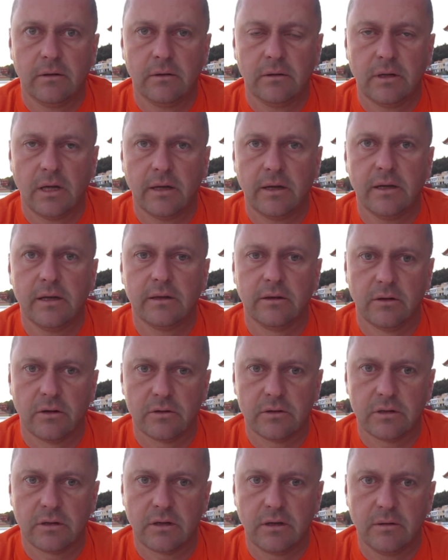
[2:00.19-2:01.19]
danej
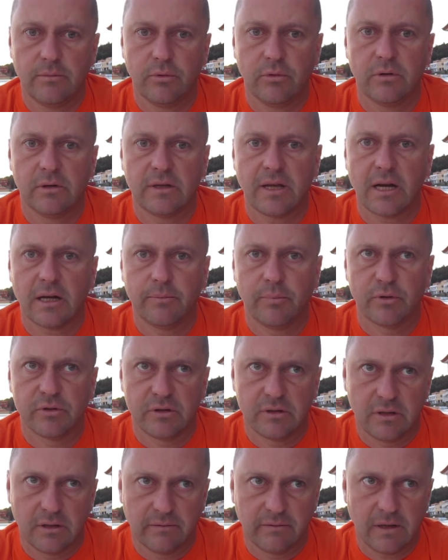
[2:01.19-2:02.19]
jednostki, były tak
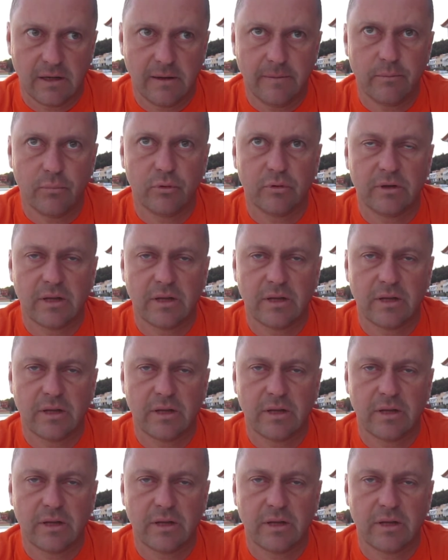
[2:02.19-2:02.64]
pozytywne, były